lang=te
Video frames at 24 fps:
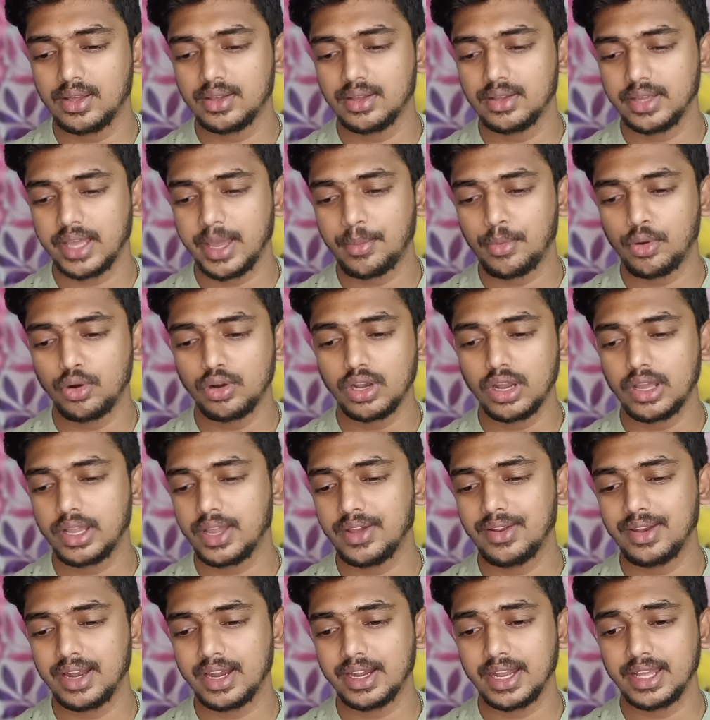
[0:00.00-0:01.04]
అబౌట్లోకి
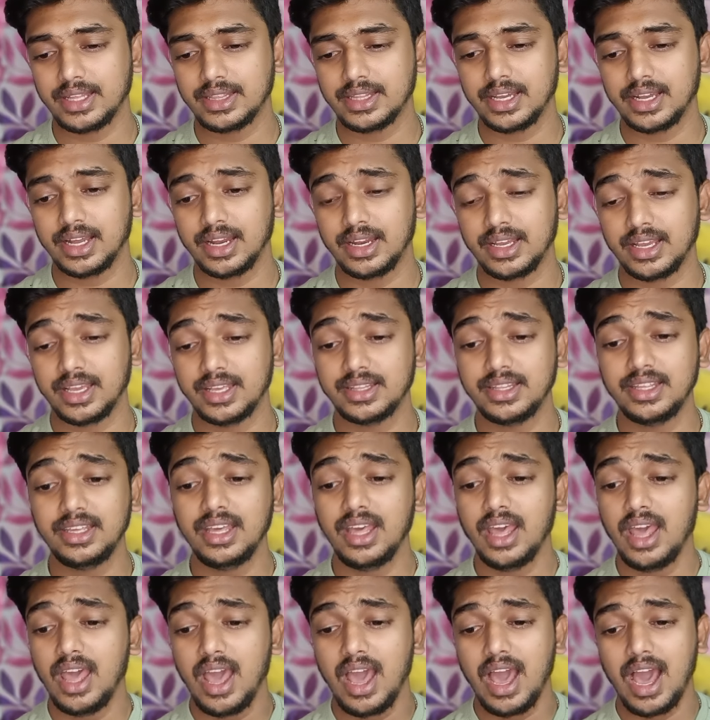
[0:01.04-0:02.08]
వెళ్ళినట్టయితే కనుక ఇది
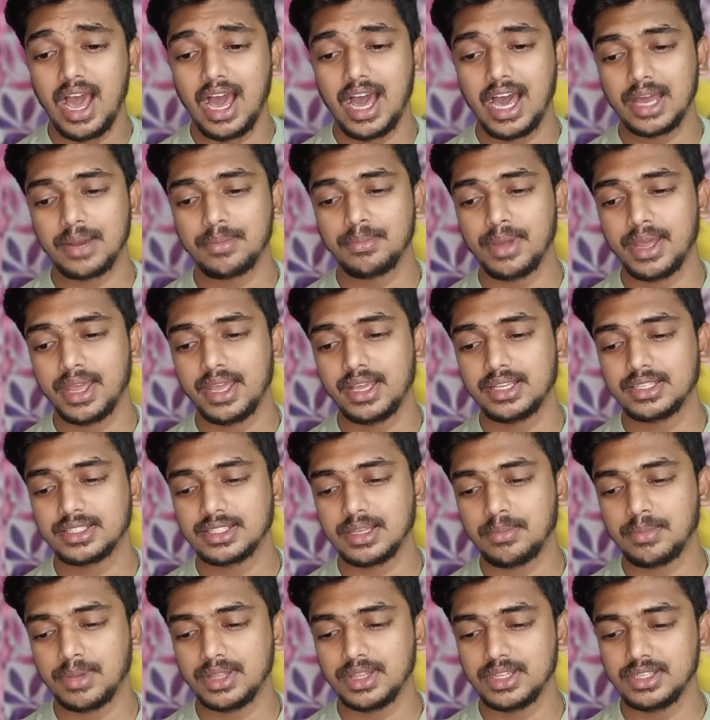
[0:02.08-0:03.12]
ఆర్బీఐకి
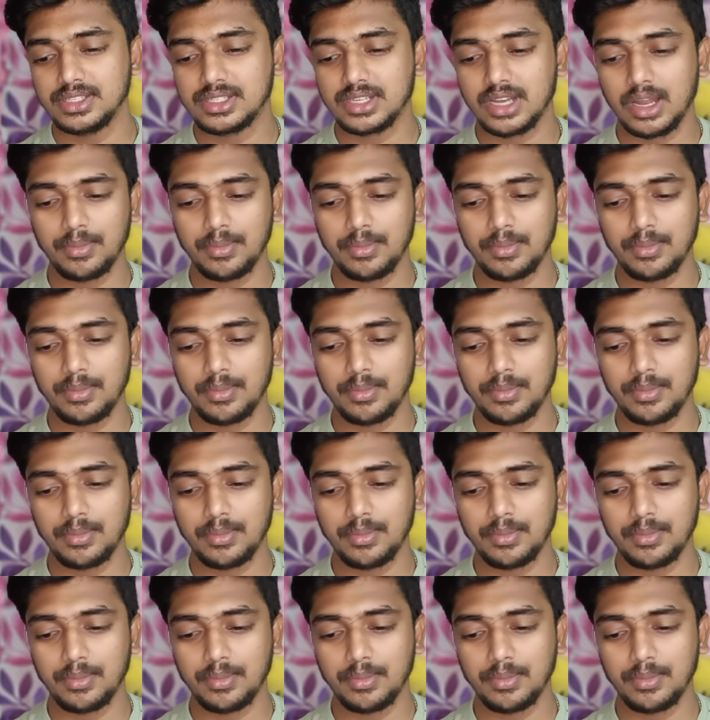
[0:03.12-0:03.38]
సంబంధించిన